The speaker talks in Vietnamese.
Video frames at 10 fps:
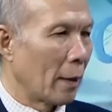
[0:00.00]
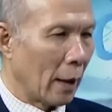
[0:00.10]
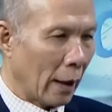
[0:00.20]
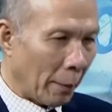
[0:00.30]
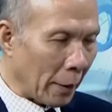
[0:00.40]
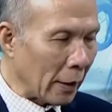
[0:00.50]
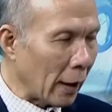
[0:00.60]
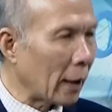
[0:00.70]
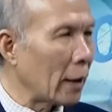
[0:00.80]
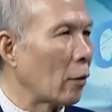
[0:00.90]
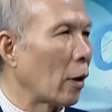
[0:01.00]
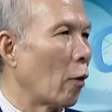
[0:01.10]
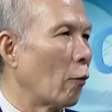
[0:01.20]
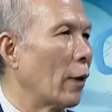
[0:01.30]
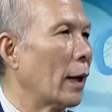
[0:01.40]
để đáp ứng các cái yêu
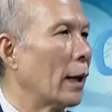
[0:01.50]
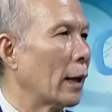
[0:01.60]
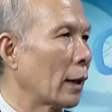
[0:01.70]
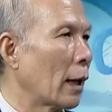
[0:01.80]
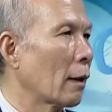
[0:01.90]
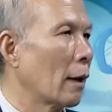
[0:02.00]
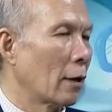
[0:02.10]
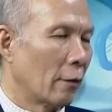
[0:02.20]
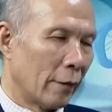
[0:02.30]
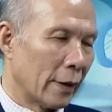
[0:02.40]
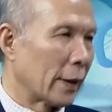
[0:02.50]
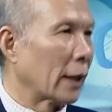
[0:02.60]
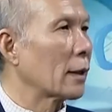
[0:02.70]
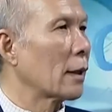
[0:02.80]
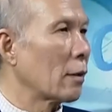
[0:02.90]
cầu về lễ Tết, về
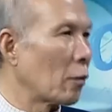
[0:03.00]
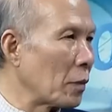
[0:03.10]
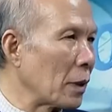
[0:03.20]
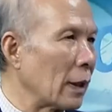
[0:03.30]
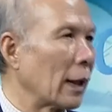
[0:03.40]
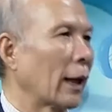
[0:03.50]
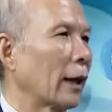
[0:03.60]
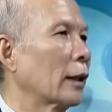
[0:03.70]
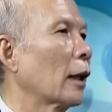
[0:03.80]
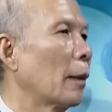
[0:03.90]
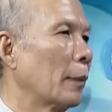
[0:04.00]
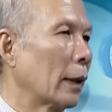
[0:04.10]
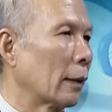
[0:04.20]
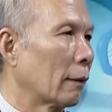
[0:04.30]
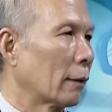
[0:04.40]
Giáng sinh cũng như là cái Tết Đó. Âm
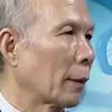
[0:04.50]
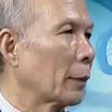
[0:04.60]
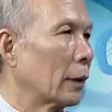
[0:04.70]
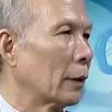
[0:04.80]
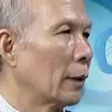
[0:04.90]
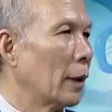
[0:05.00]
lịch sắp tới.